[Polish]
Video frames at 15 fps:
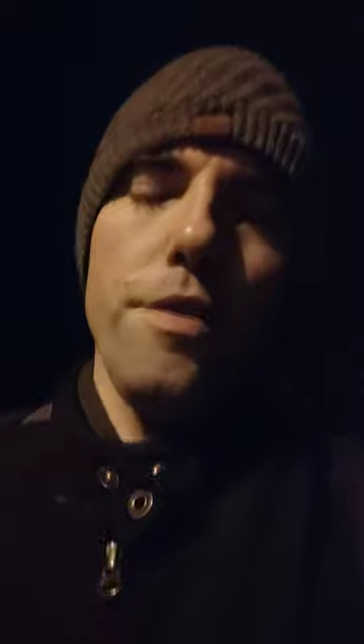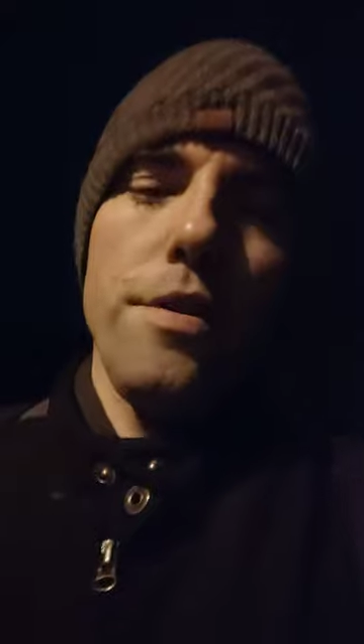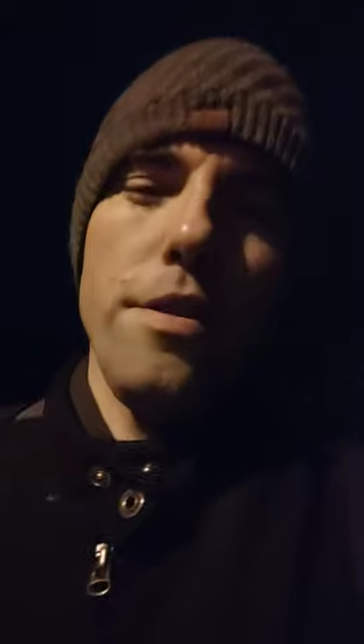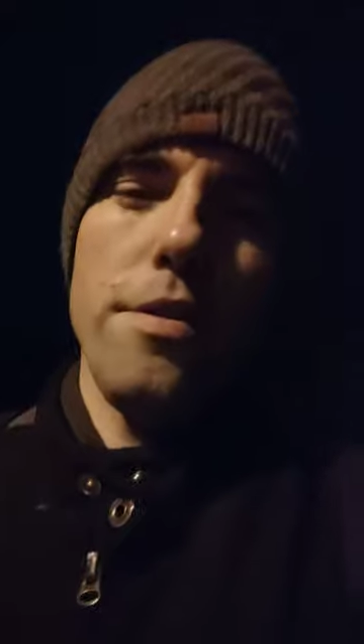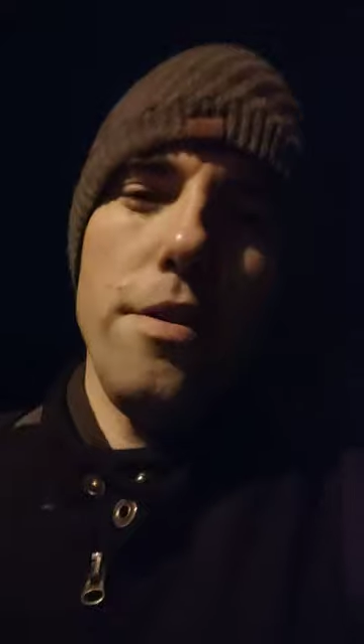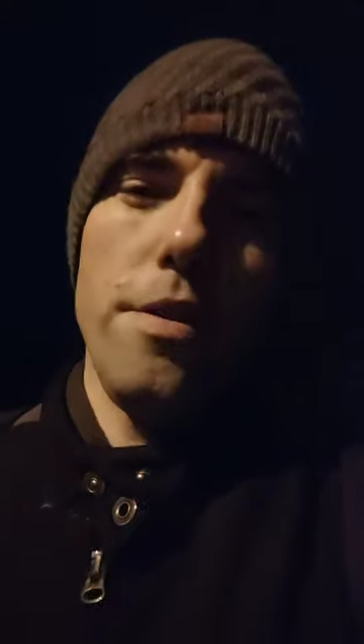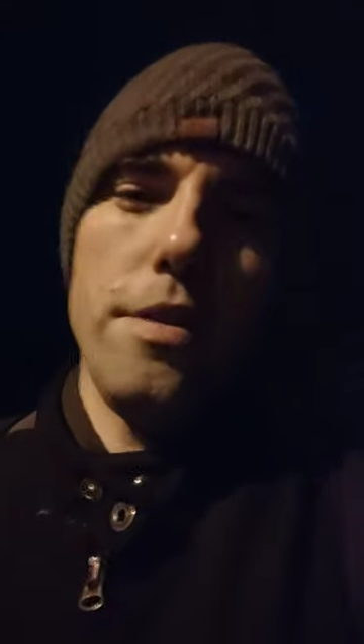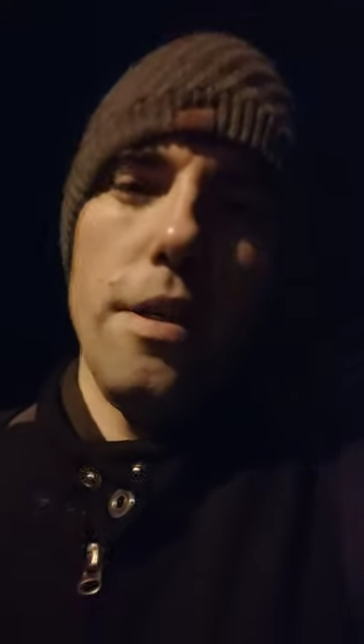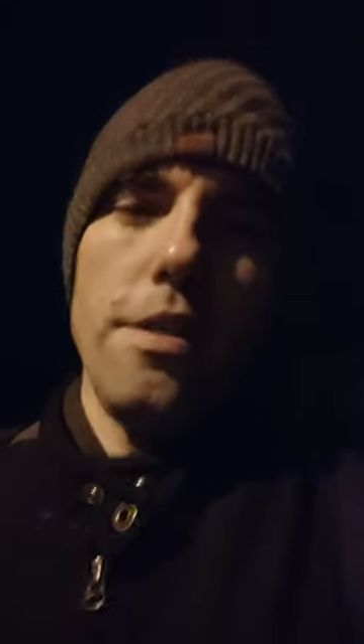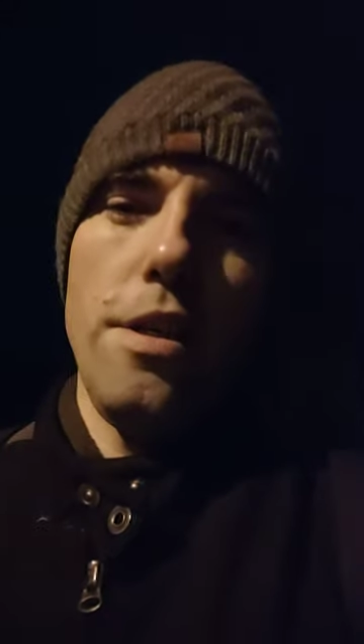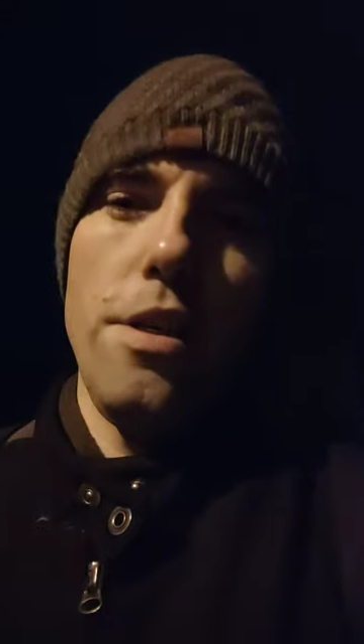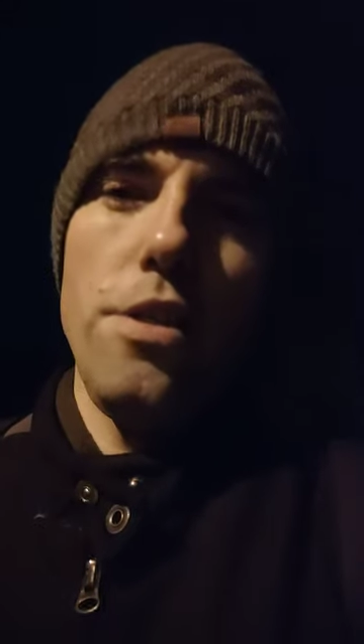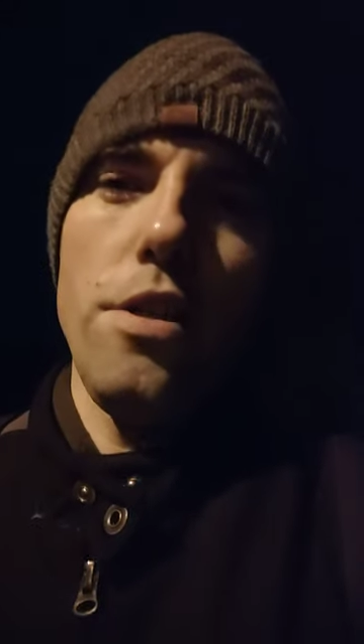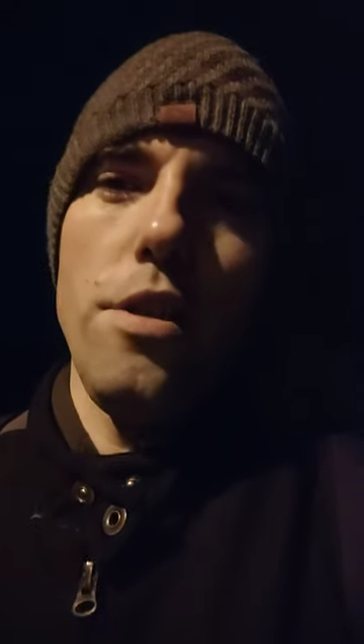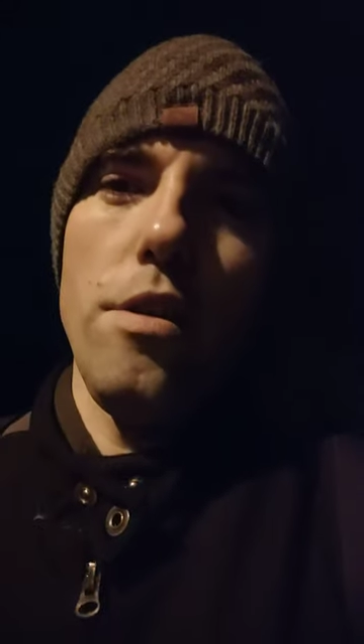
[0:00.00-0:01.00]
wy
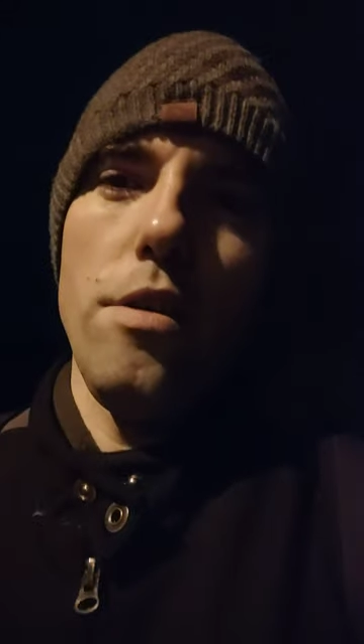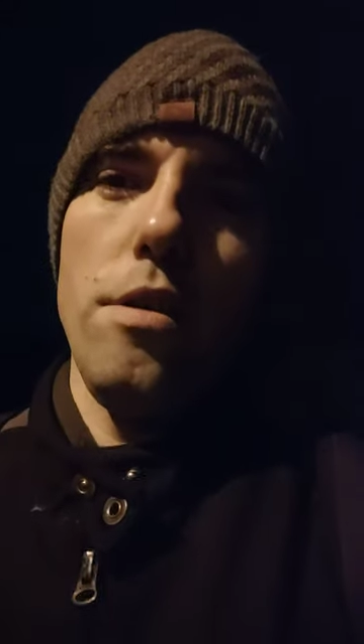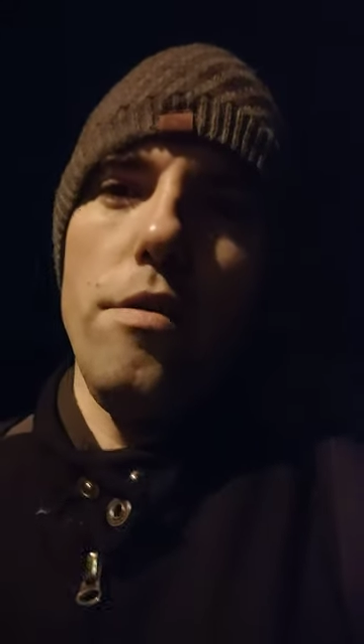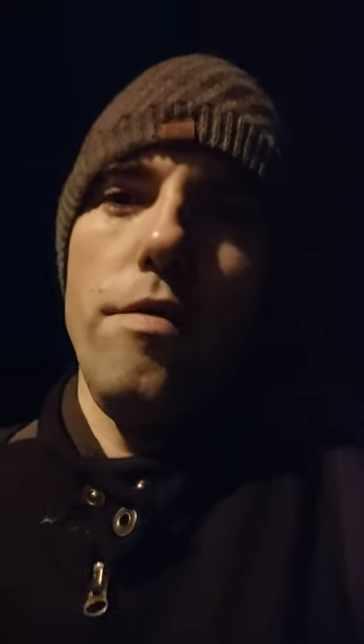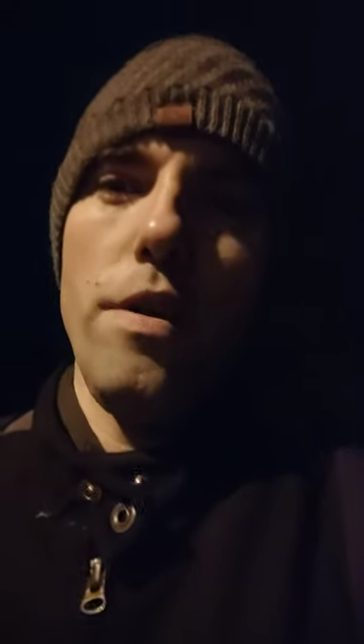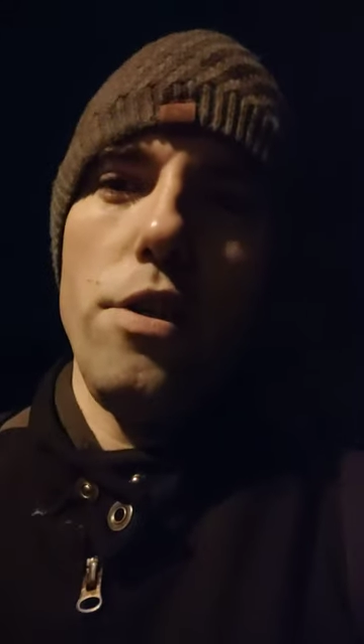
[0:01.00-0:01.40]
zostaniecie, e,